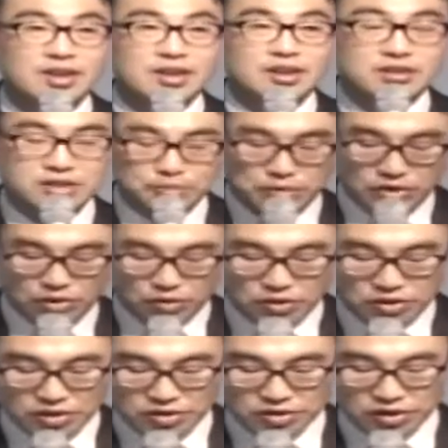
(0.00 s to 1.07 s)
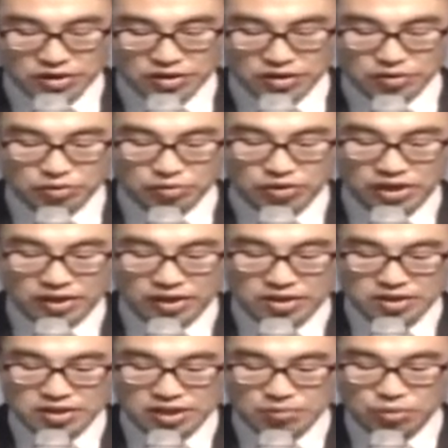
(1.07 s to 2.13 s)
그분이 오셔서 우리에게
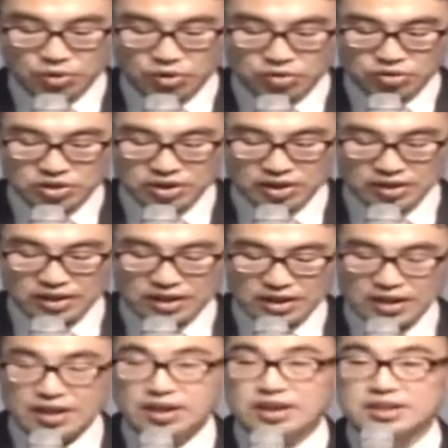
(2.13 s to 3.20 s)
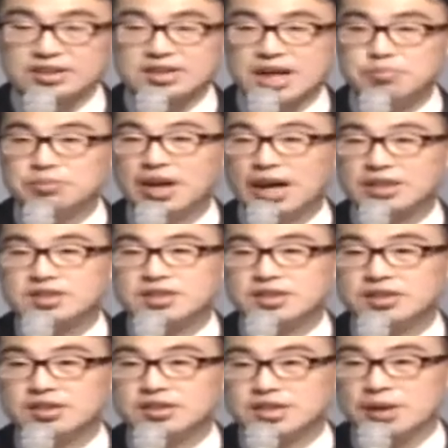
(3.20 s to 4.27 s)
친히 보여주신 참 가치
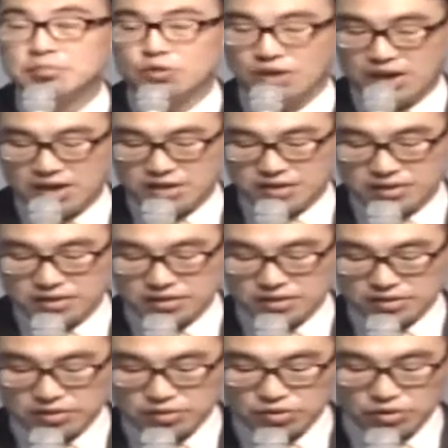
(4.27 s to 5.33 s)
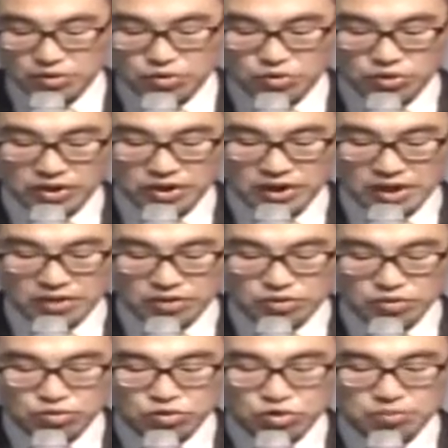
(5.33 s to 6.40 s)
있는 삶과 또 유익한
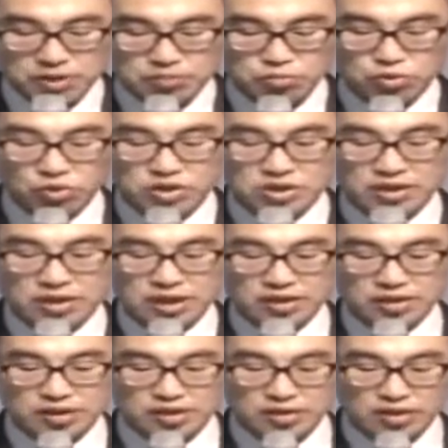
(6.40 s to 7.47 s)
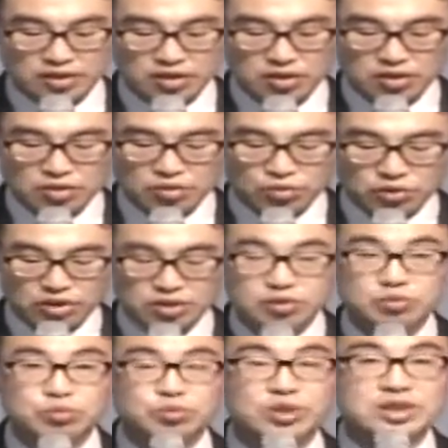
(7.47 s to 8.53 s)
죽음이 무엇인가를 우리는
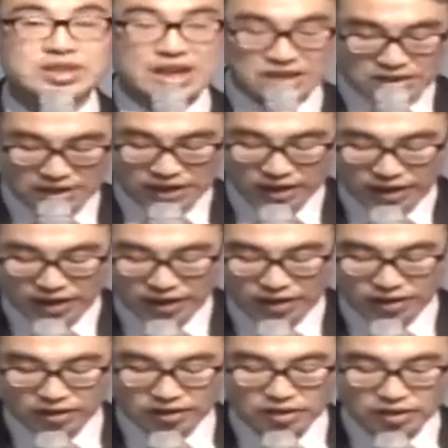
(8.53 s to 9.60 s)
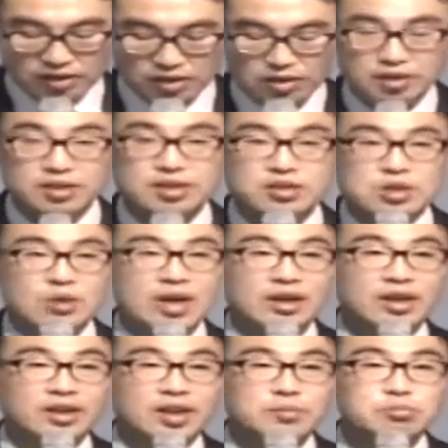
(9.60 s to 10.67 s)
우리 자신에게
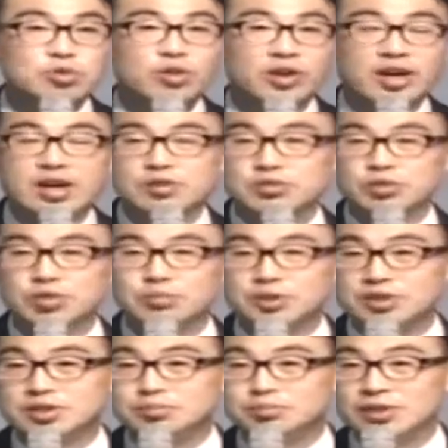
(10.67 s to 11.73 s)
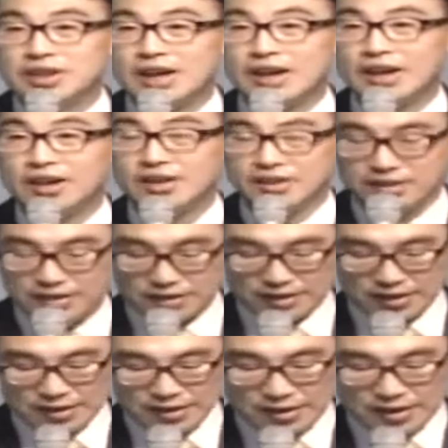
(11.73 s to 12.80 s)
정확하게 물어야 할 줄로 믿습니다.
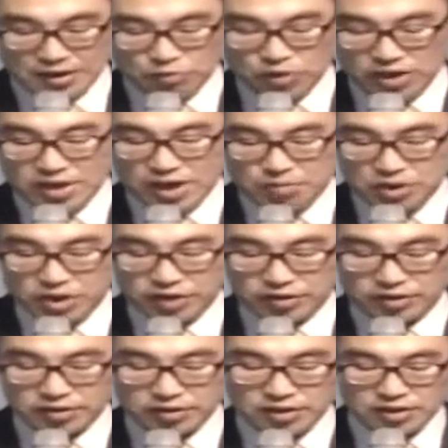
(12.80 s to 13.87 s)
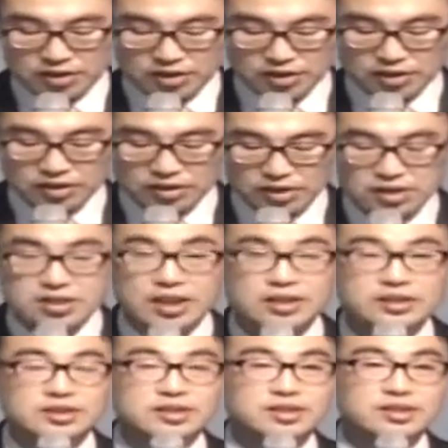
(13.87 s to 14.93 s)
왜냐하면
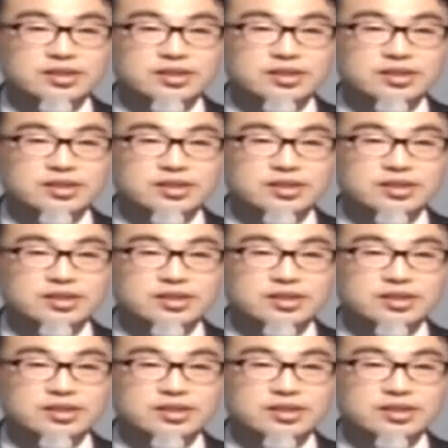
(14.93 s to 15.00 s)
크리스찬은